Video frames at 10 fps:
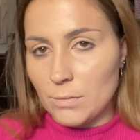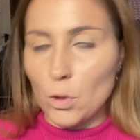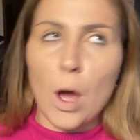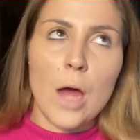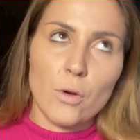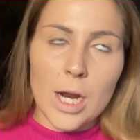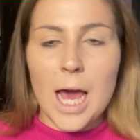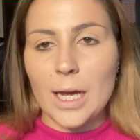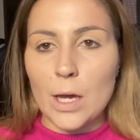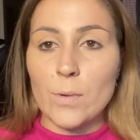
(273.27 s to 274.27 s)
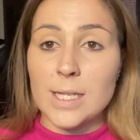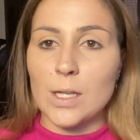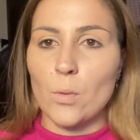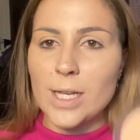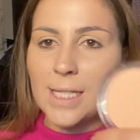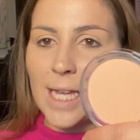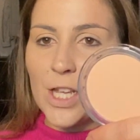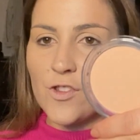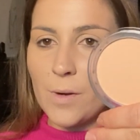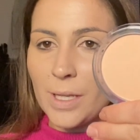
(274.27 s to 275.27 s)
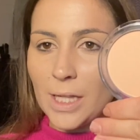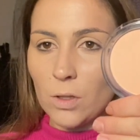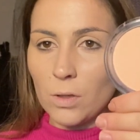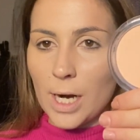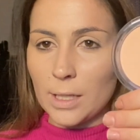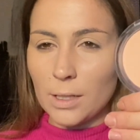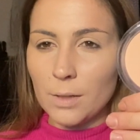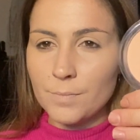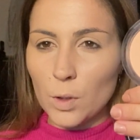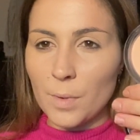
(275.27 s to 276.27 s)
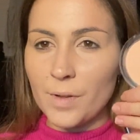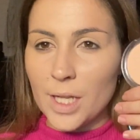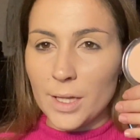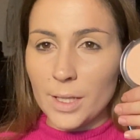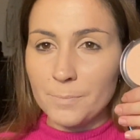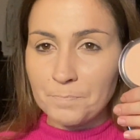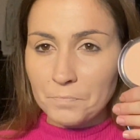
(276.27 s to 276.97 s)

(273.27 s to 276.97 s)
no, non anche questa, questa è leggermente colorata, come vedete.